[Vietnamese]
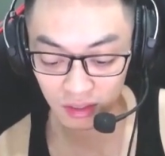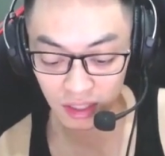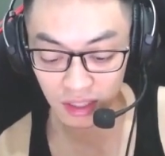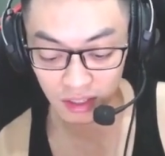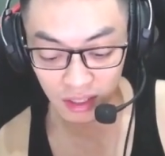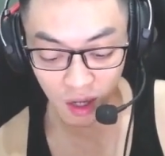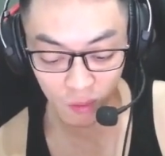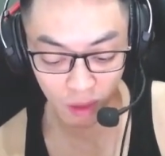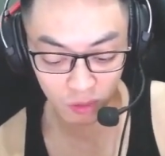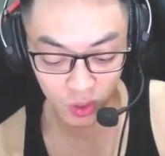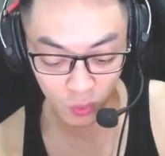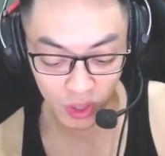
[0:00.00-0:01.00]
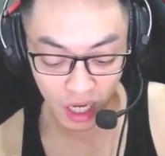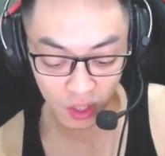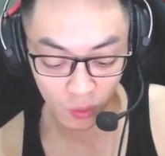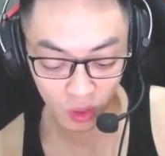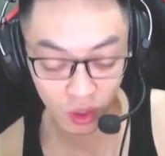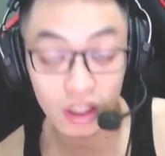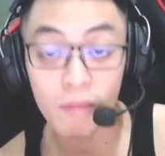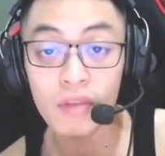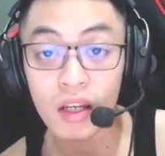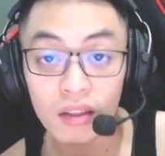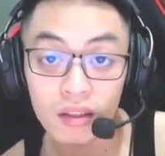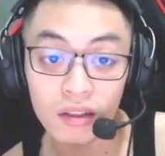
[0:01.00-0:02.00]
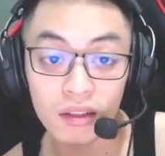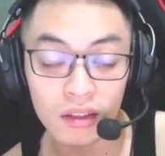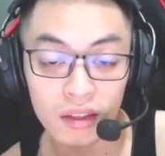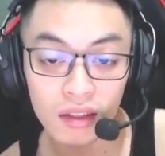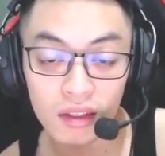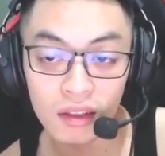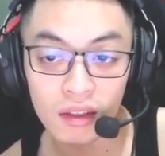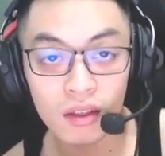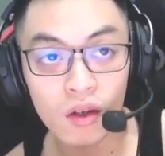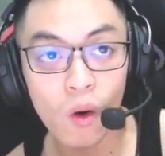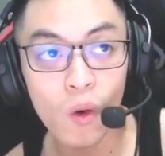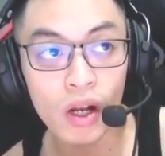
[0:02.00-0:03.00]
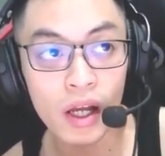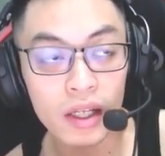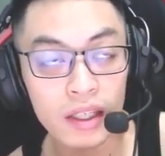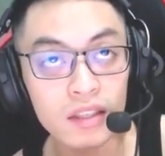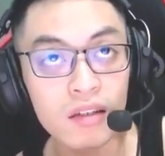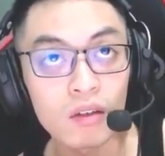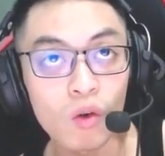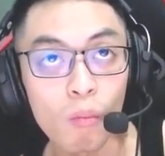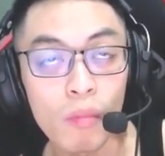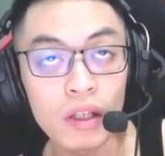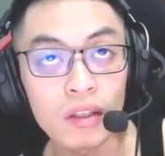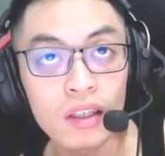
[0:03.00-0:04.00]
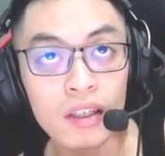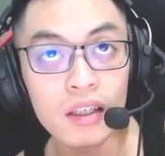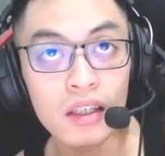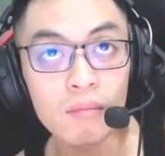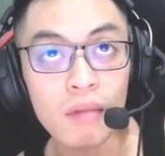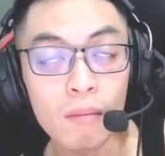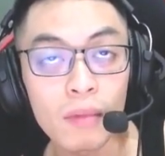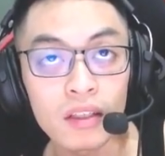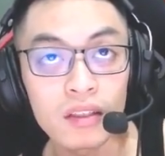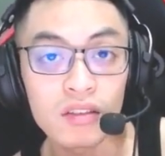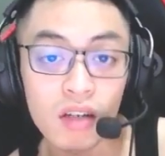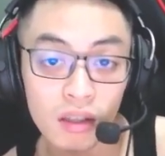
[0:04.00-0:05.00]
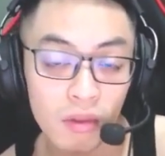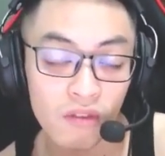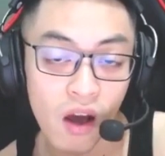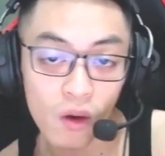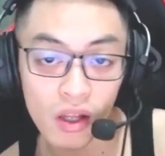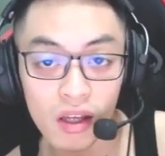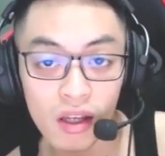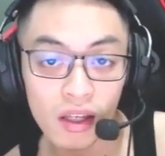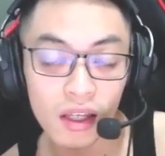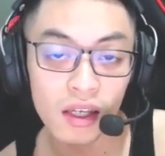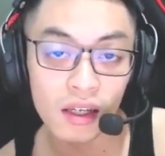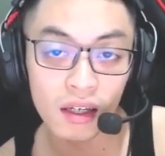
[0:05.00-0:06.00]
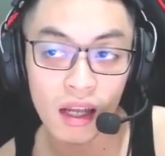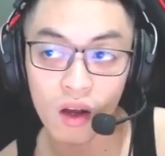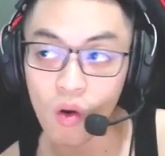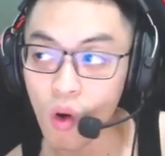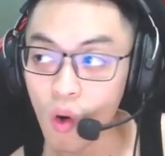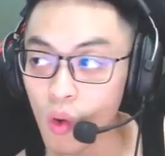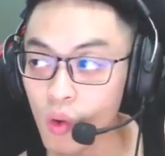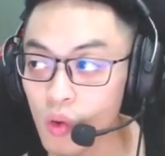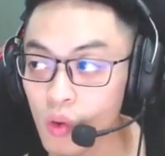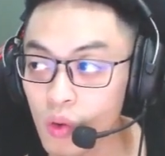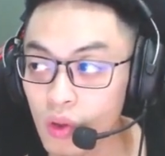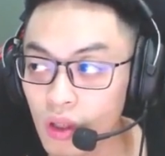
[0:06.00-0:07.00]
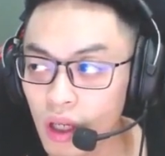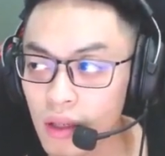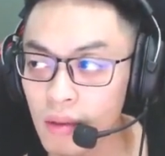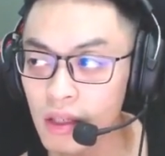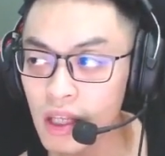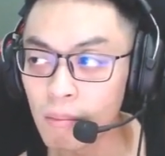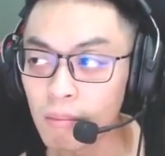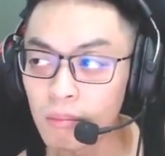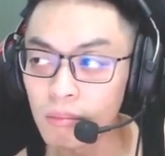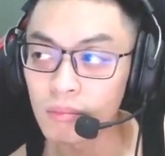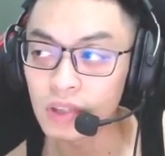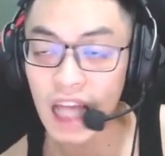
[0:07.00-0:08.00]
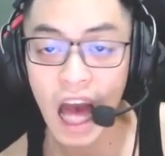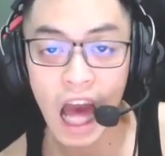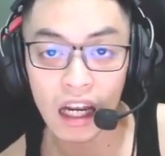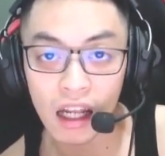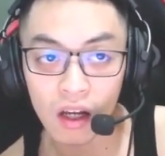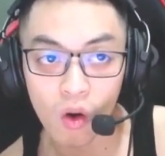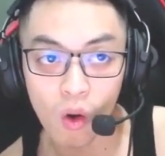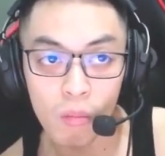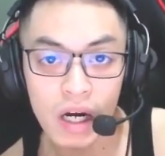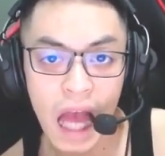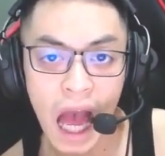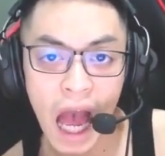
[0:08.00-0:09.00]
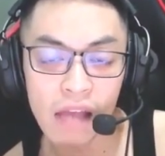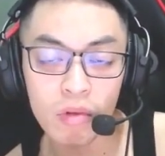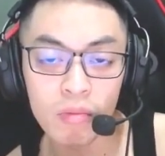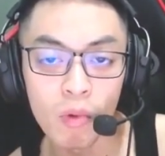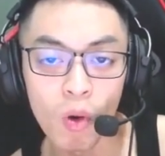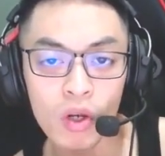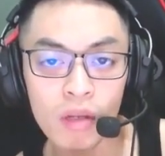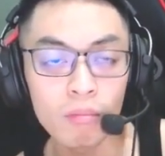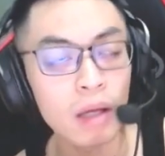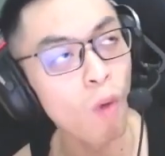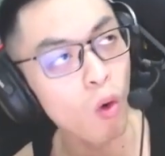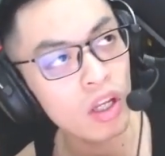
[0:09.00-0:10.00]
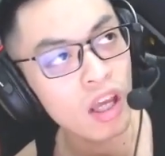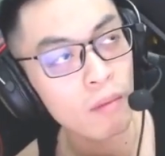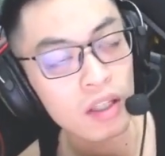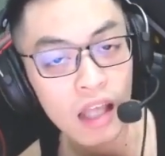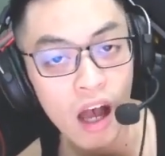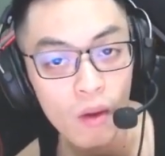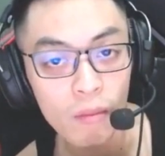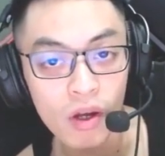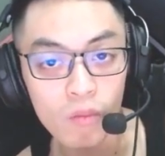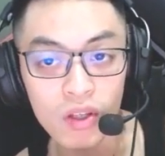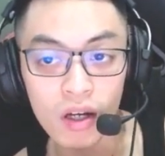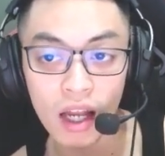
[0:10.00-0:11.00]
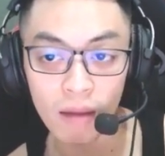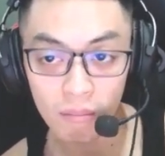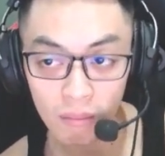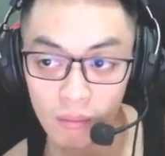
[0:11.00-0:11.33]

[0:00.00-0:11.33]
tính theo đại học chính quy Hà Nội nó là thấp nhất hồi đấy cái trường của mình thi mà mình trượt đấy mình vào đấy là có lấy điểm sàn là có 12, 14, 14 điểm hay sao ấy mình không nhớ lắm